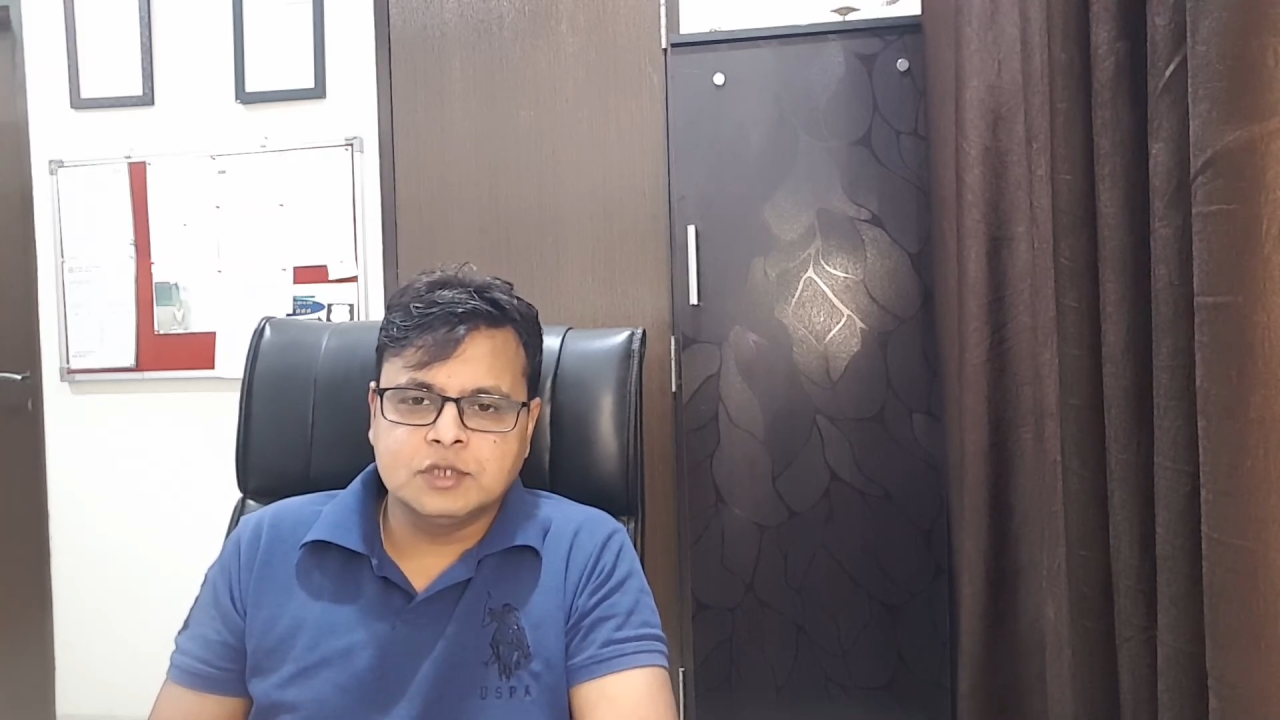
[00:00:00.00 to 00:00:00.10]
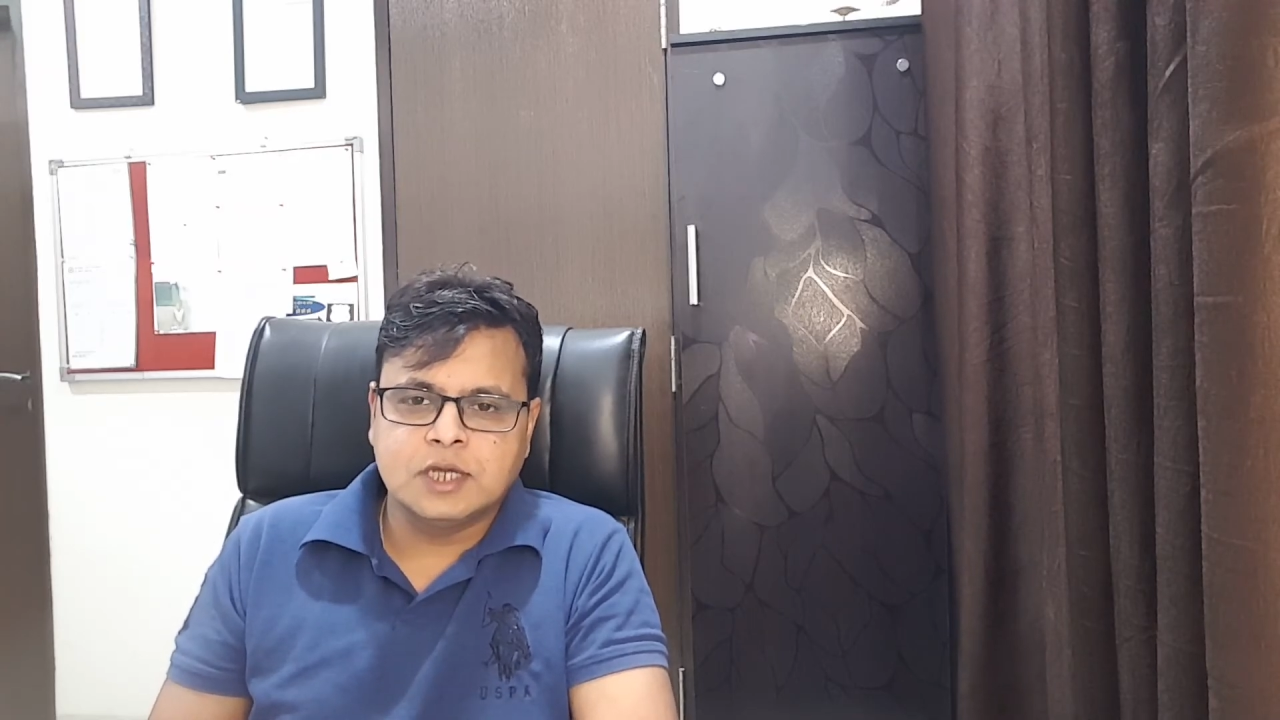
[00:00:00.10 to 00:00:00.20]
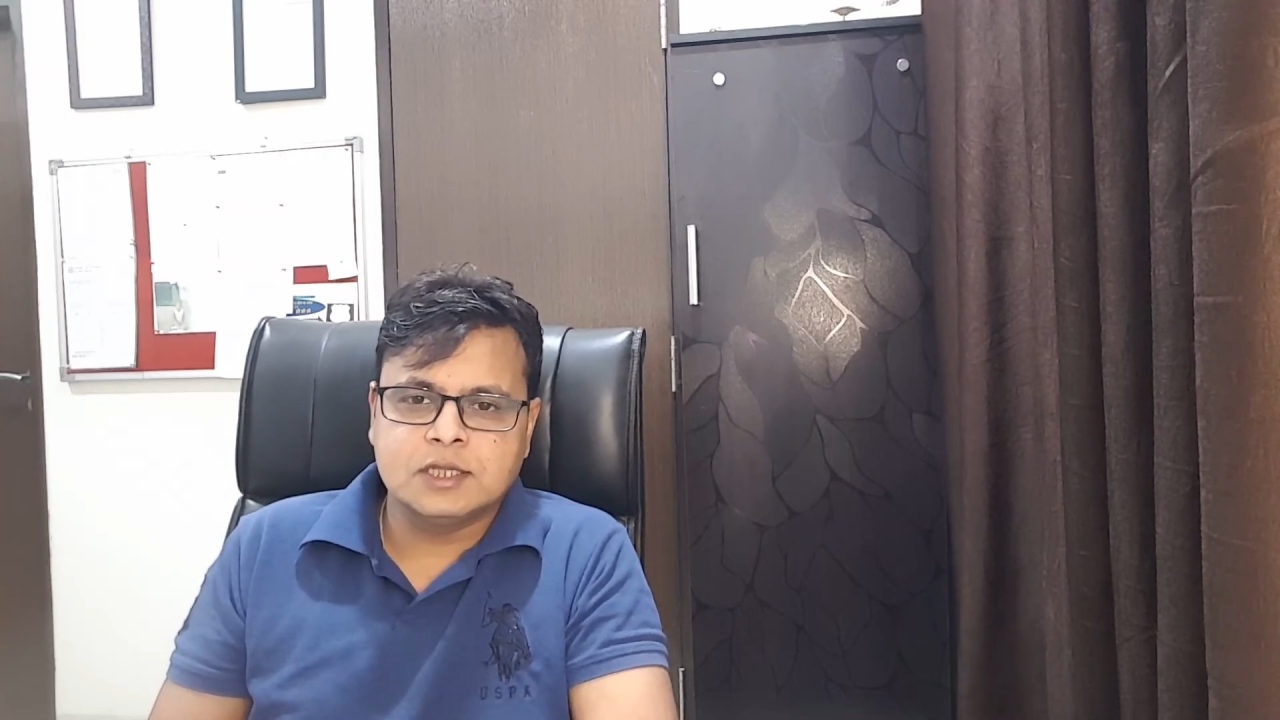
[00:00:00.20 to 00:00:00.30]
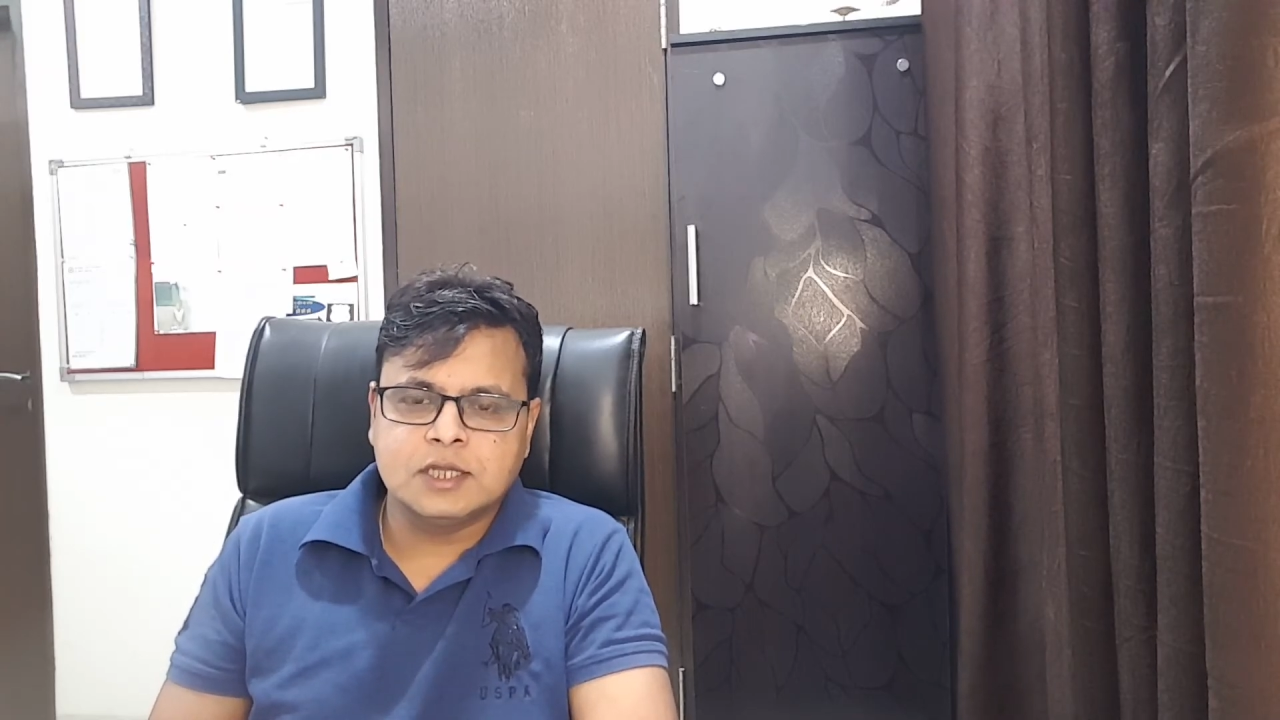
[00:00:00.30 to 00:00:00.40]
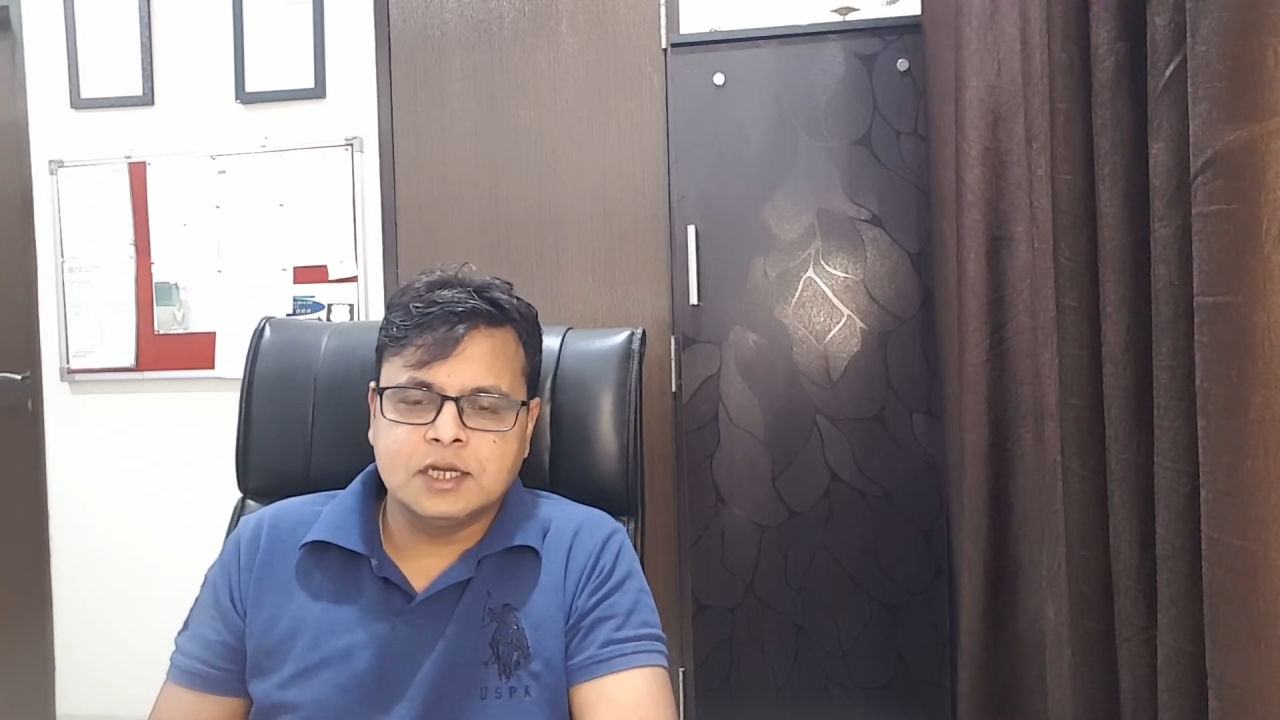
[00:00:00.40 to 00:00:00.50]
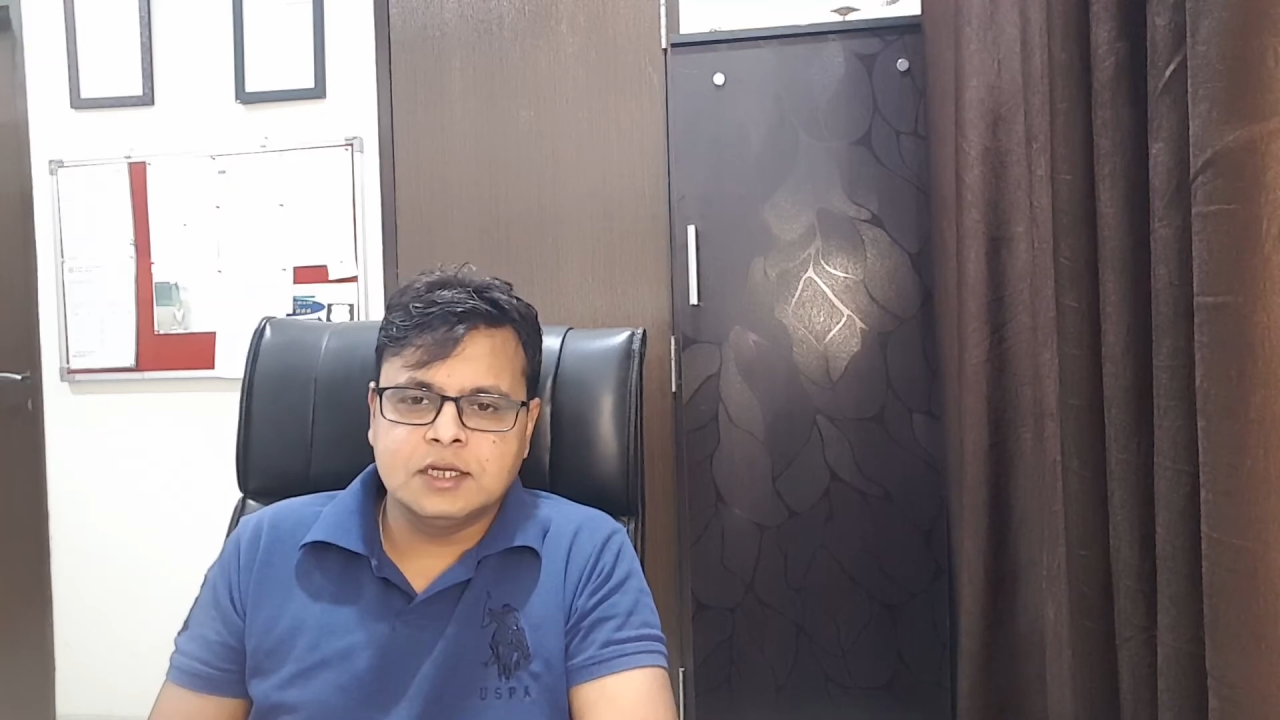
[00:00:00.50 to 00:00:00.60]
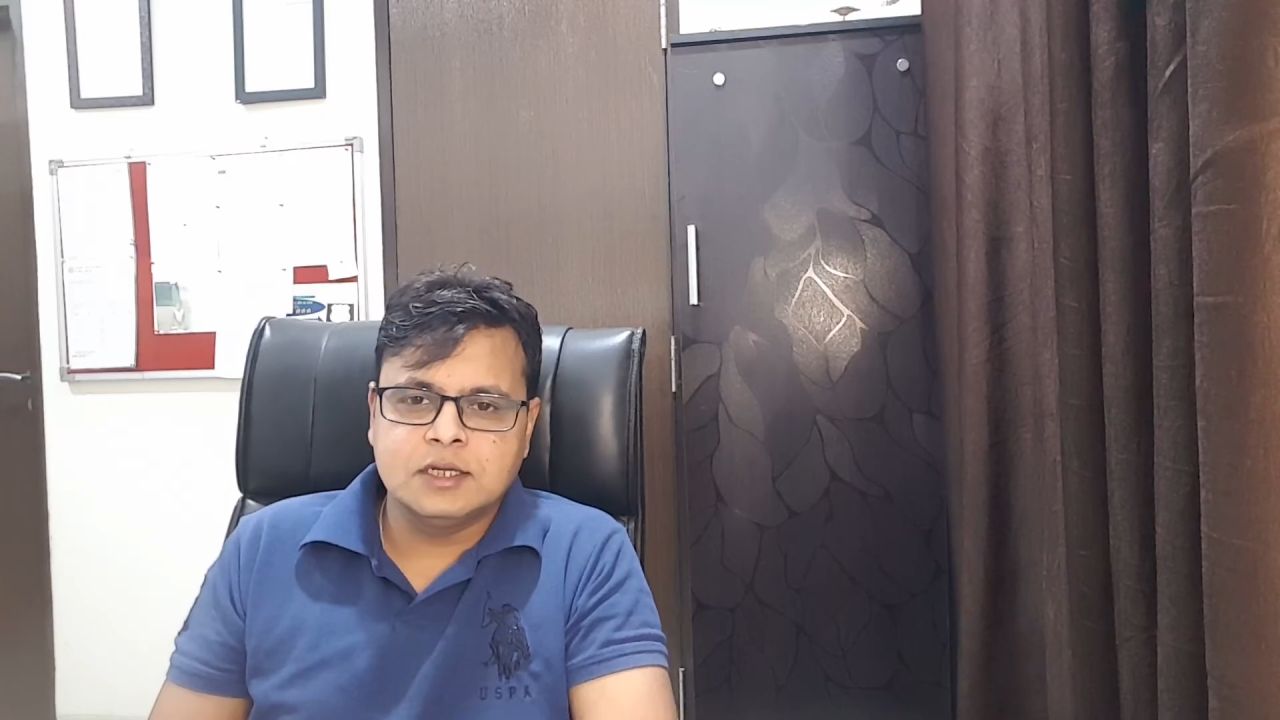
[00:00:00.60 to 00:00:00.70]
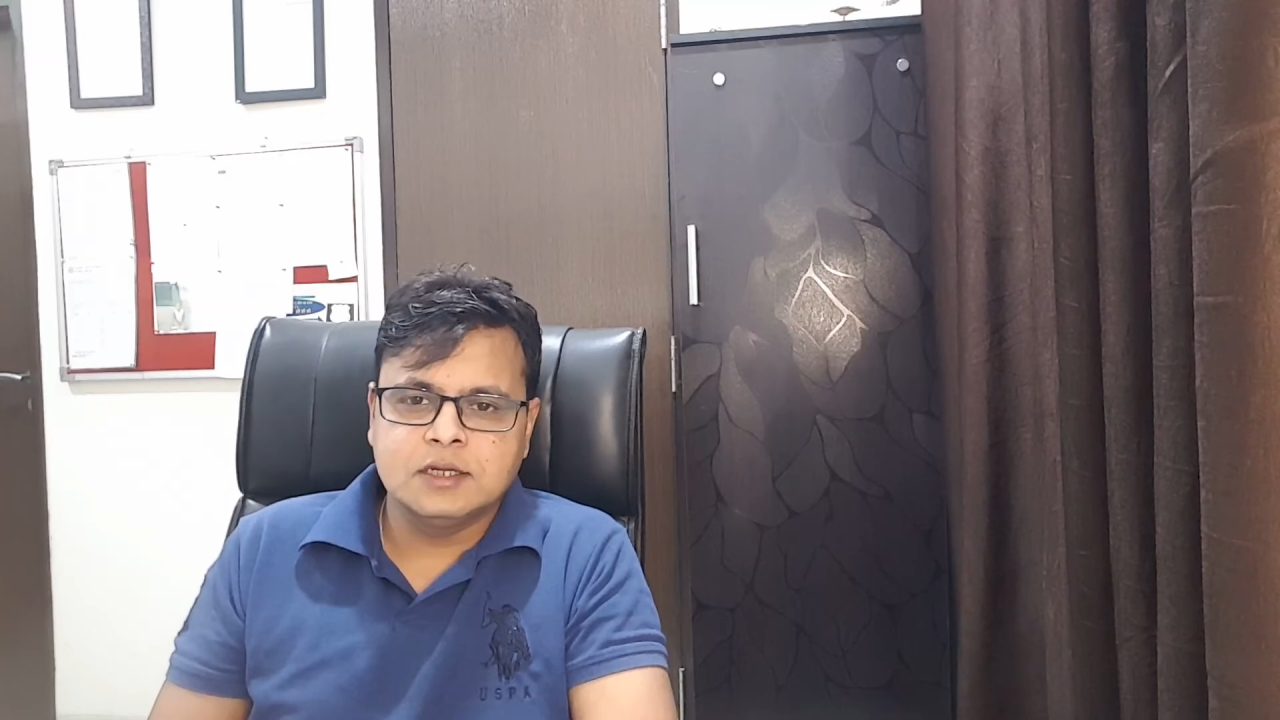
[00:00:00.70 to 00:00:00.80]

जाता है